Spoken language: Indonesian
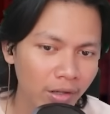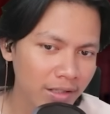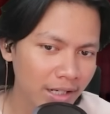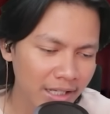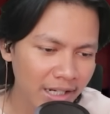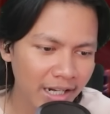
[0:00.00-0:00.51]
nggak
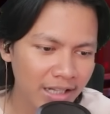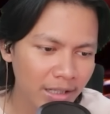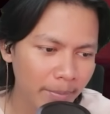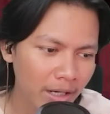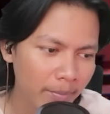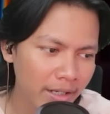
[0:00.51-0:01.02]
salah yang kiri elit
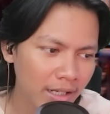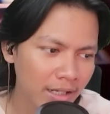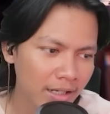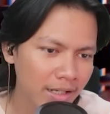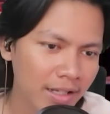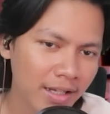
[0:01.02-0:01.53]
kameramen ya.
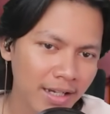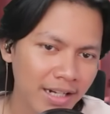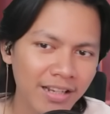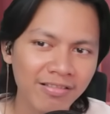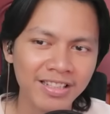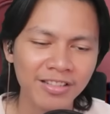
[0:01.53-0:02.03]
Yang
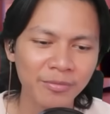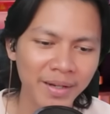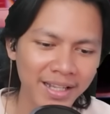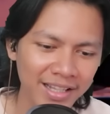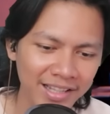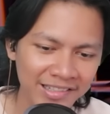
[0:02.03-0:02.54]
kanan aku nggak tahu lupa
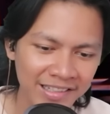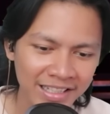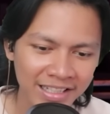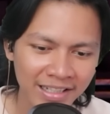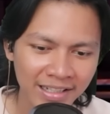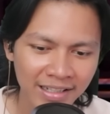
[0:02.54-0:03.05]
lagi guys.
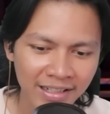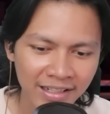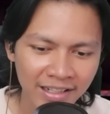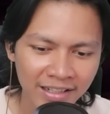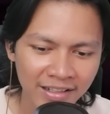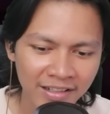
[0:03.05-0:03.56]

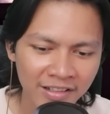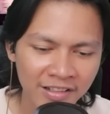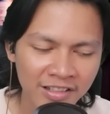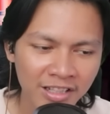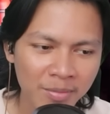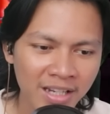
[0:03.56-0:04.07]

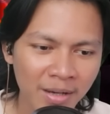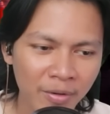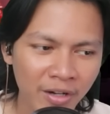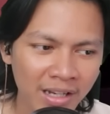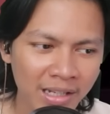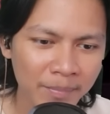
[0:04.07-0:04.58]
Skibidi
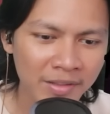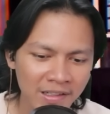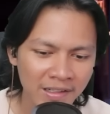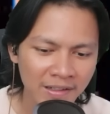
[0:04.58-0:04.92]
Apocalypse.